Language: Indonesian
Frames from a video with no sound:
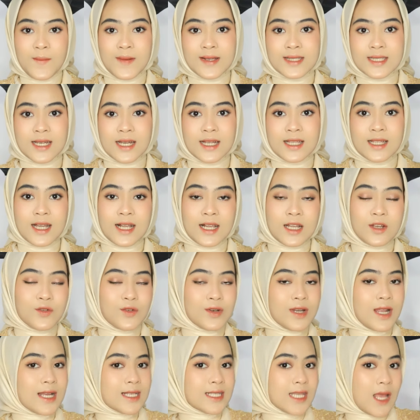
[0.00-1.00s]
pastikan kalian
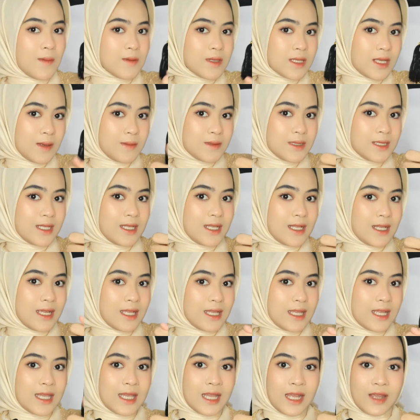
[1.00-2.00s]
udah subscribe channel
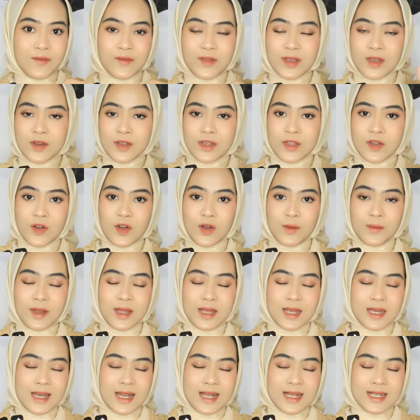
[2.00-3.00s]
ini, like videonya,
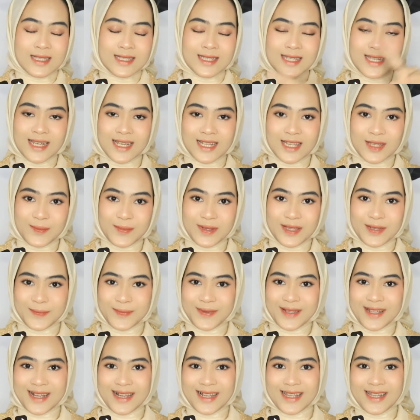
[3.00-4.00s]
komen, dan share ke teman-teman
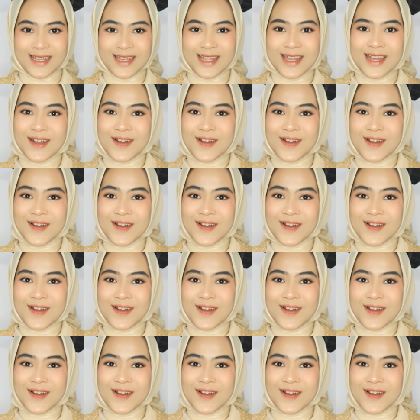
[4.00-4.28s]
kalian.